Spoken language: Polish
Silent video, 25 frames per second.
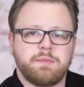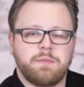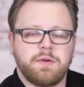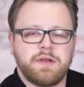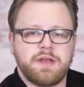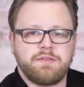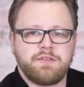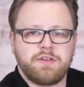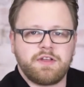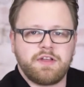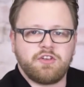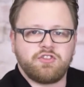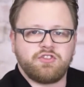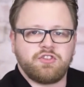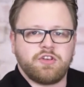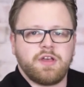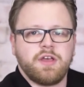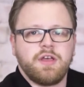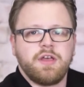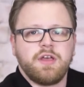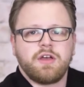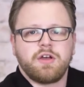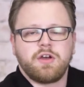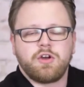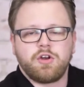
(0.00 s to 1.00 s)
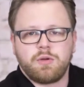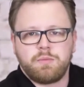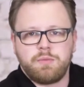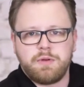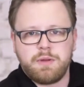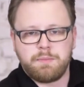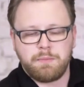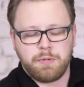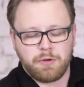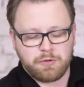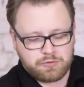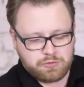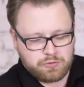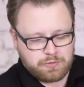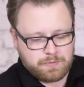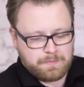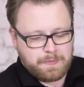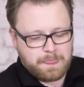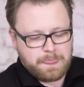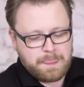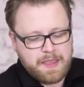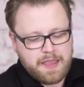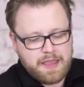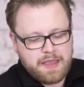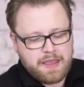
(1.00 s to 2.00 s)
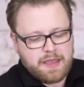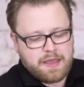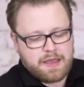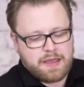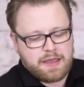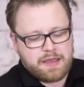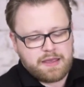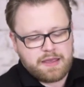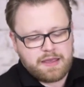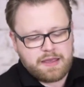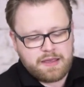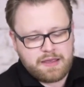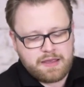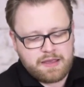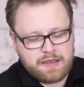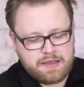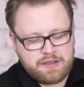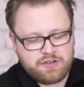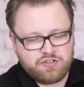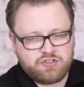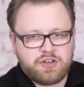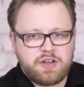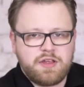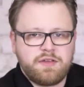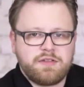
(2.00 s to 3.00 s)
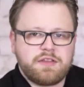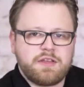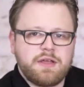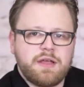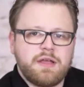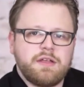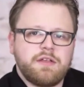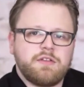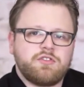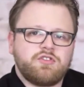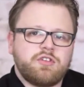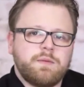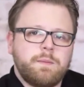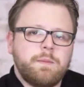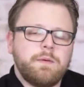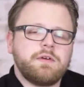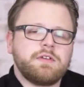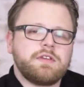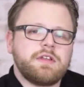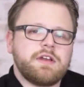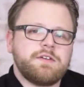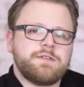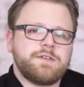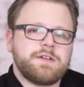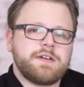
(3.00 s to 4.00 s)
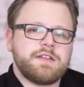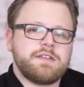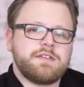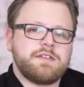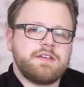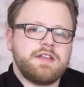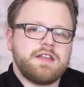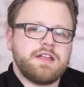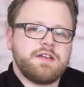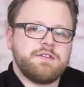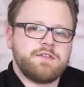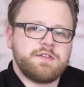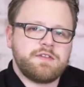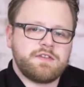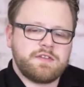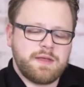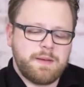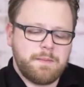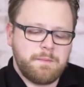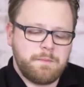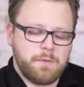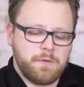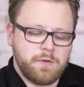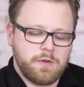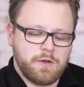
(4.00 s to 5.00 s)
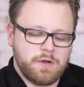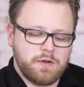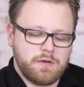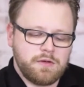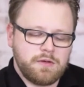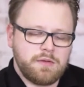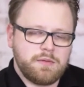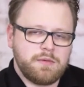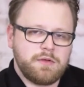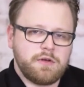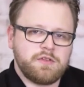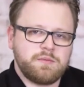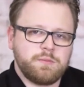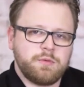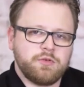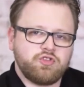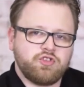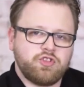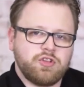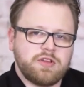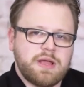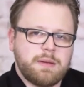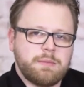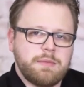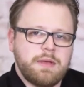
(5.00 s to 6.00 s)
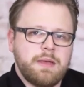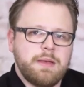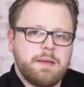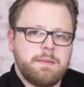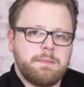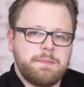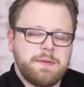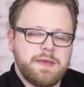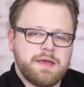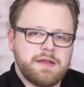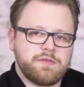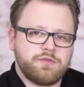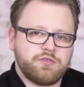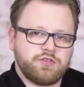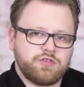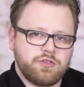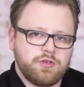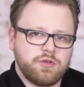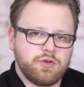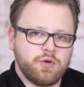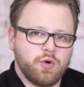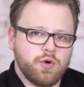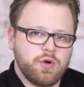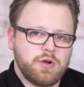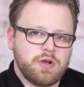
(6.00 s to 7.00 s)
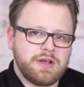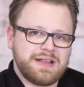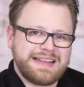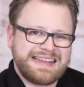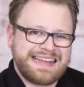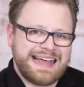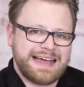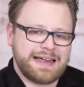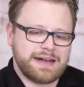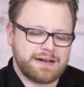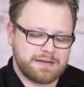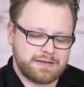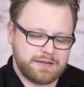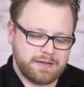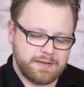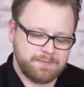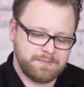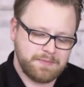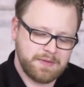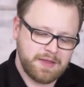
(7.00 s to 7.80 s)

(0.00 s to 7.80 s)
pojawienia się kropli potu. Jeżeli te trzy punkty referencyjne nie występują, rozpoczynamy pierwszy ruch tarty.